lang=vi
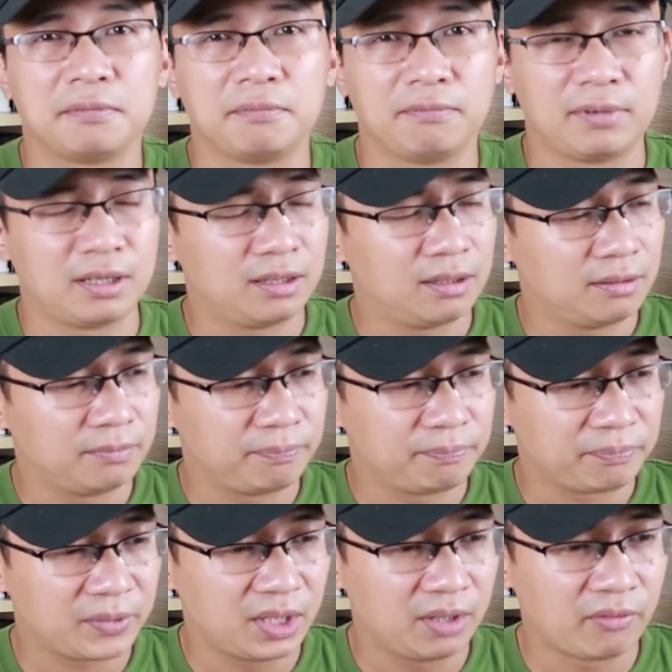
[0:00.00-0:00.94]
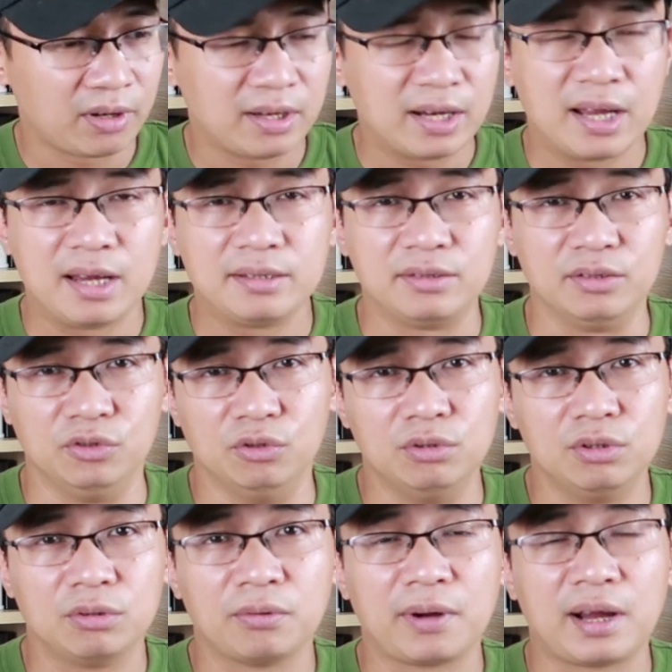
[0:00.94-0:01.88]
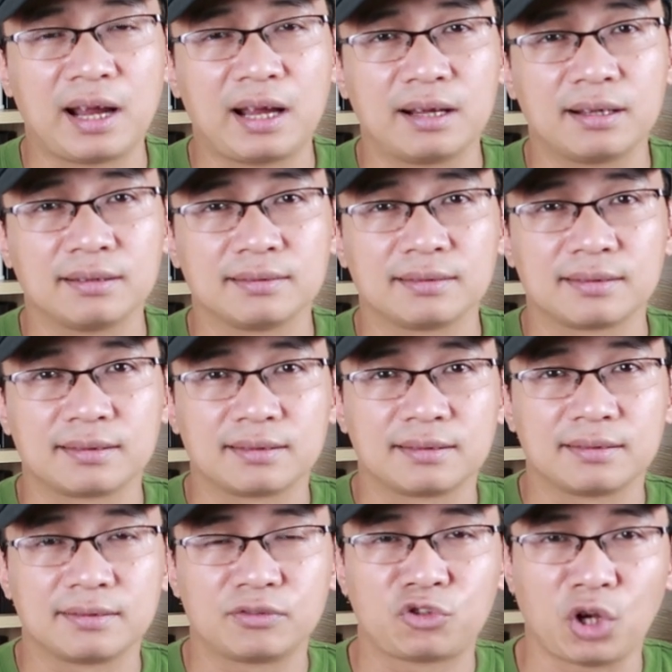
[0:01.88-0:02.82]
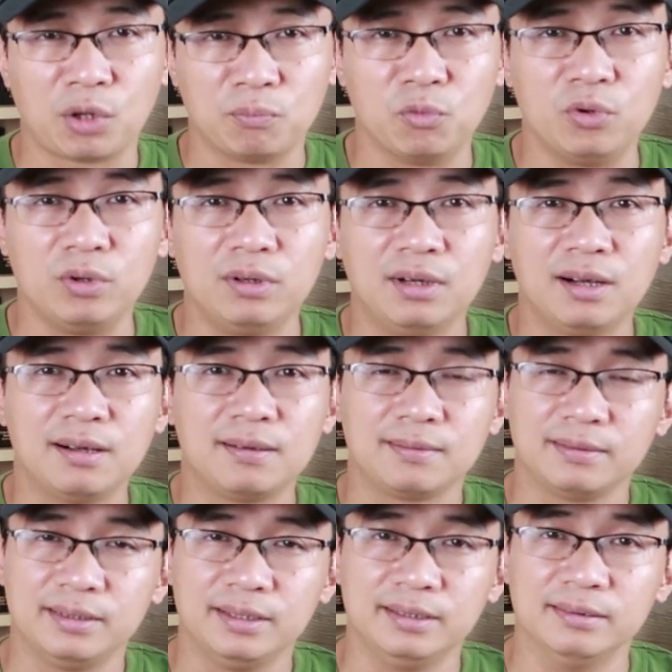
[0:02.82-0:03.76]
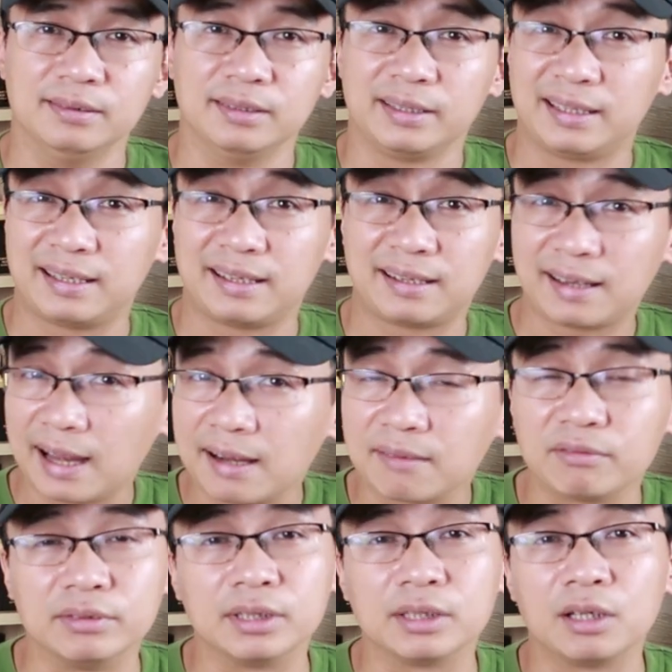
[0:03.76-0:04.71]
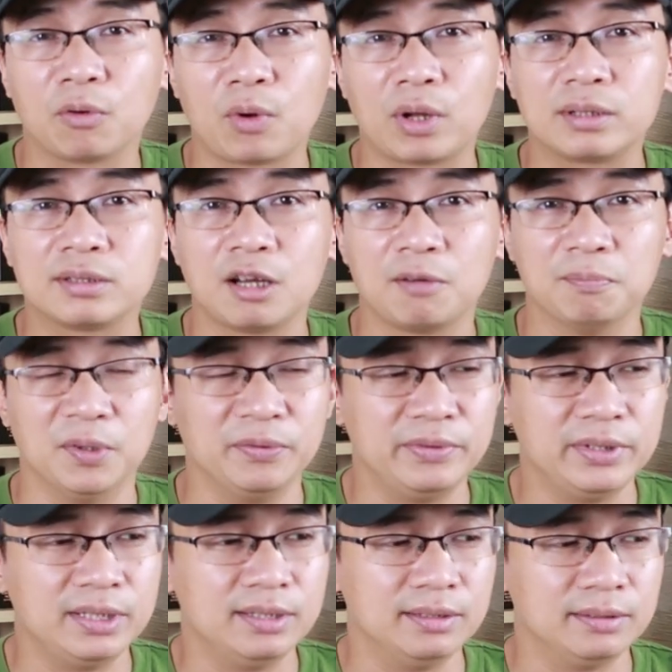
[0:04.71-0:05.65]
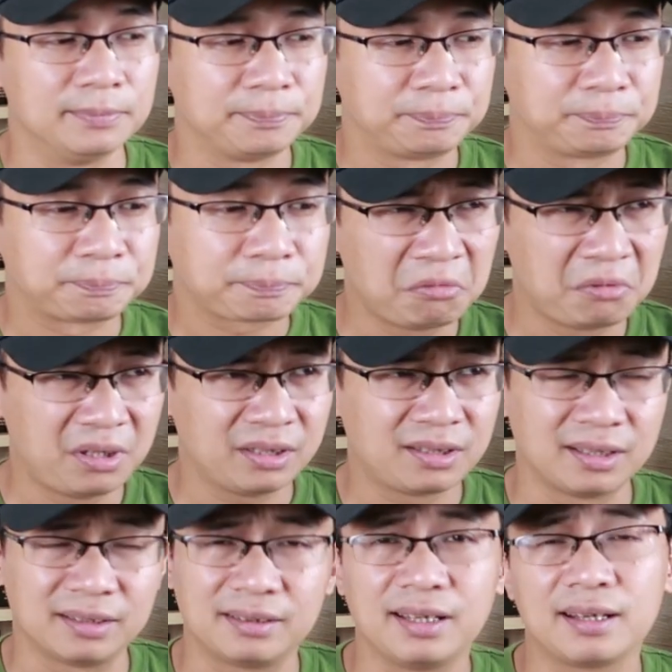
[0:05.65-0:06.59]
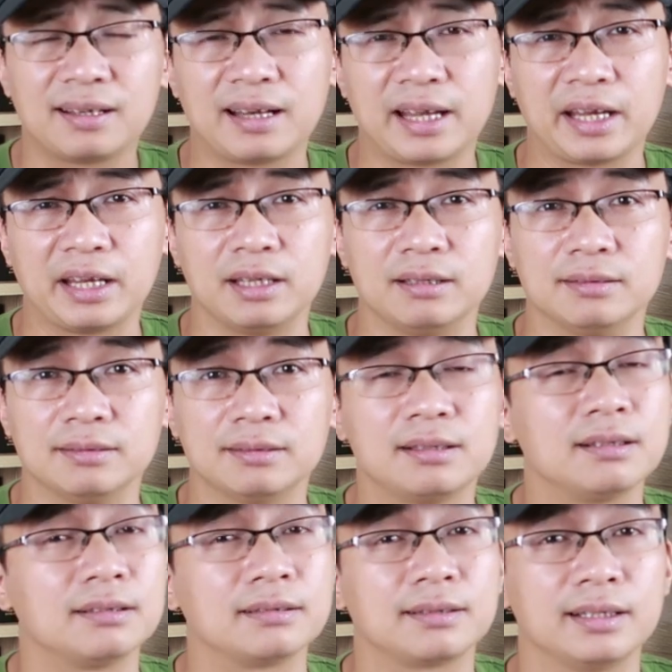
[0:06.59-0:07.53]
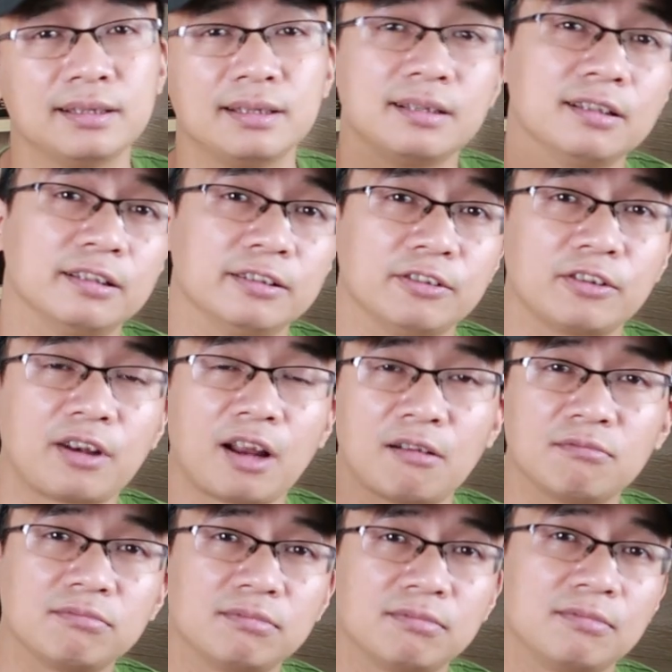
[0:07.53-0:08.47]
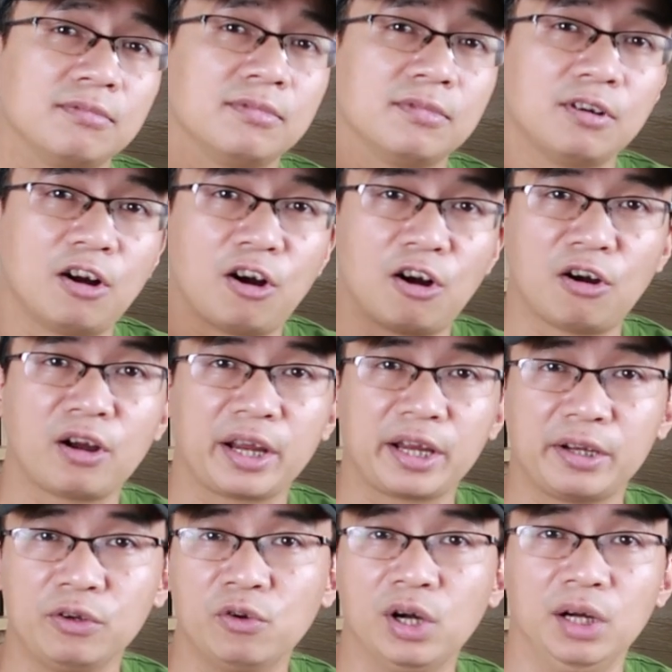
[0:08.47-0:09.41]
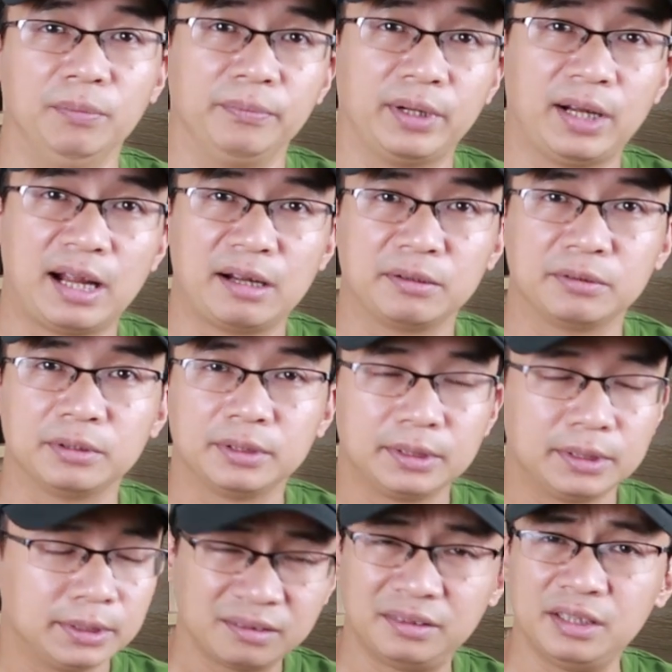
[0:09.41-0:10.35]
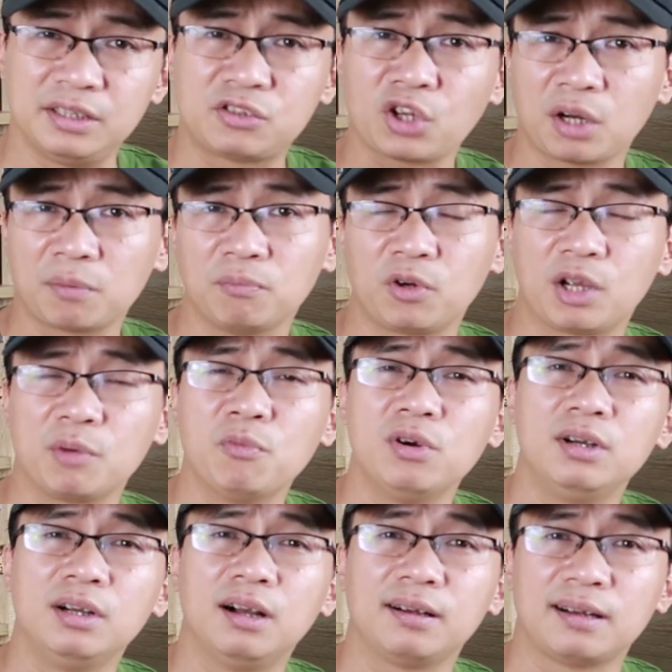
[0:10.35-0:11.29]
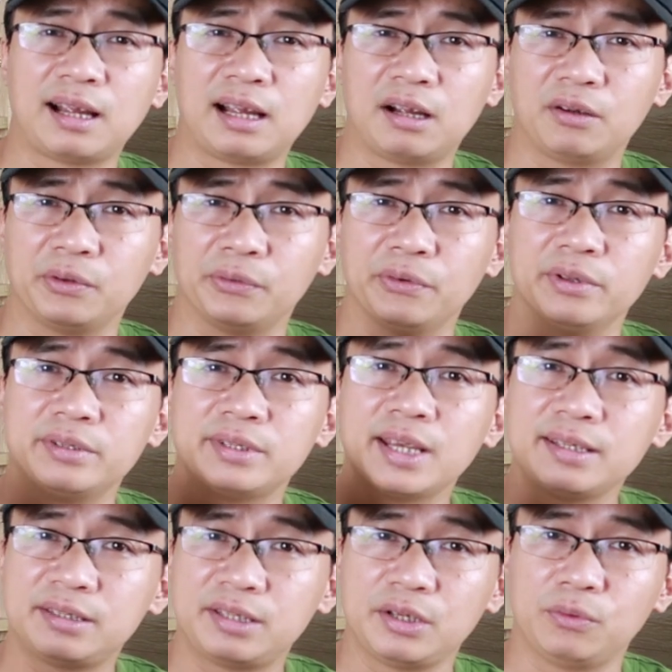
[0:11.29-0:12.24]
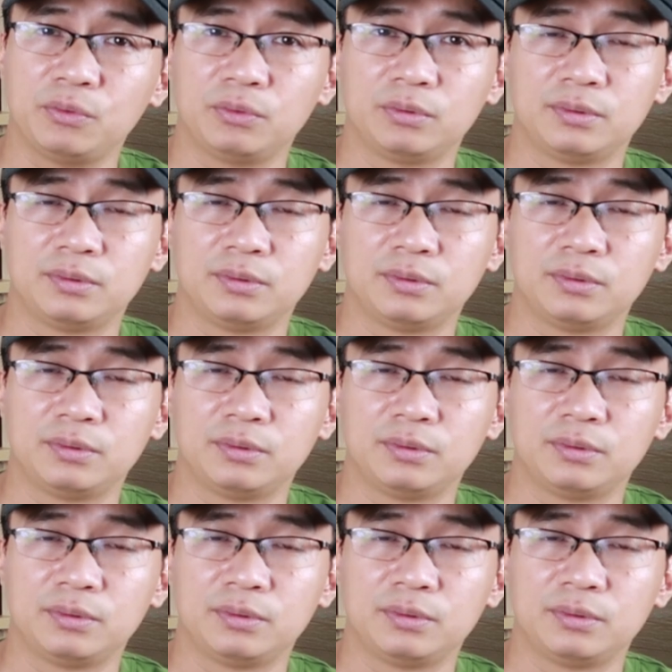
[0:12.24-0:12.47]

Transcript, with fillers: Và cái vấn đề sử dụng nước hoa, chọn mùi hương thì lại càng rất là quan trọng, bởi vì cái thời tiết này nó rất là nó nóng, oi, độ ẩm cao, thì chọn một cái mùi hương nào nó dễ chịu,